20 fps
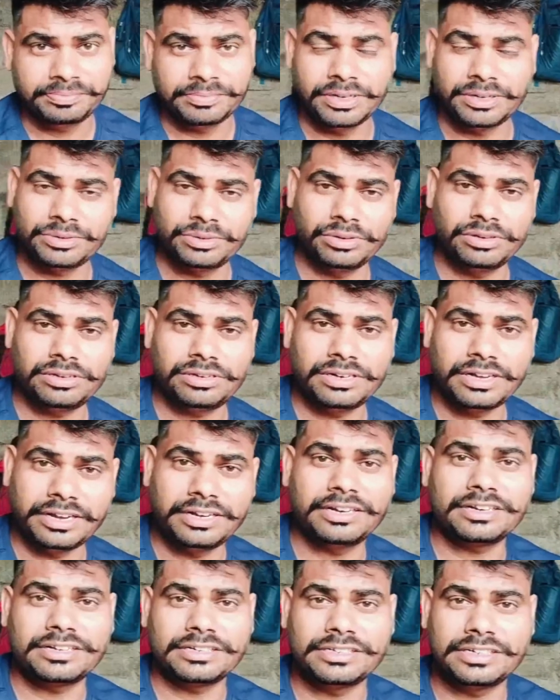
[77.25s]
बिल्कुल
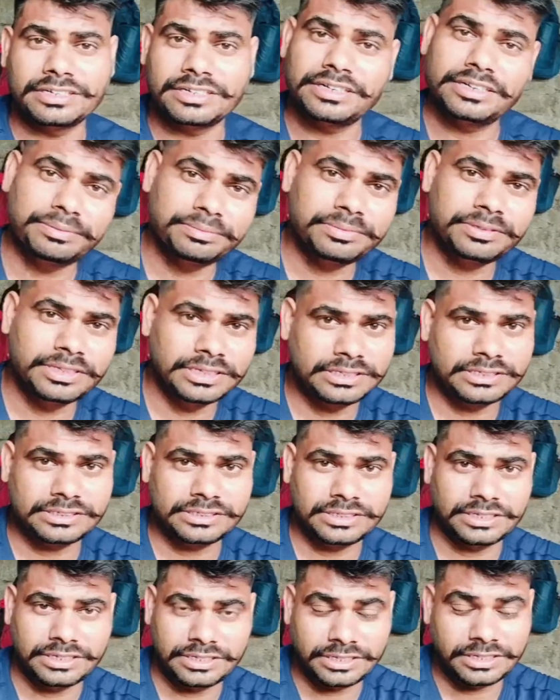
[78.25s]
लाइनर का जानकारी हम दे
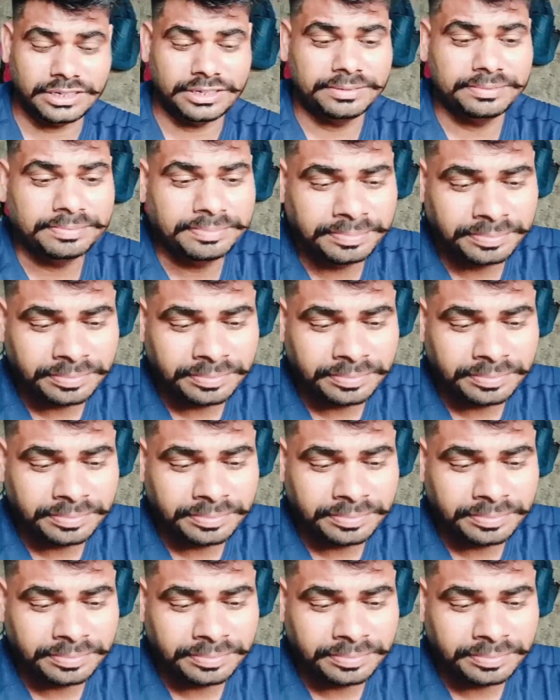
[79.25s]
सकते हैं ठीक है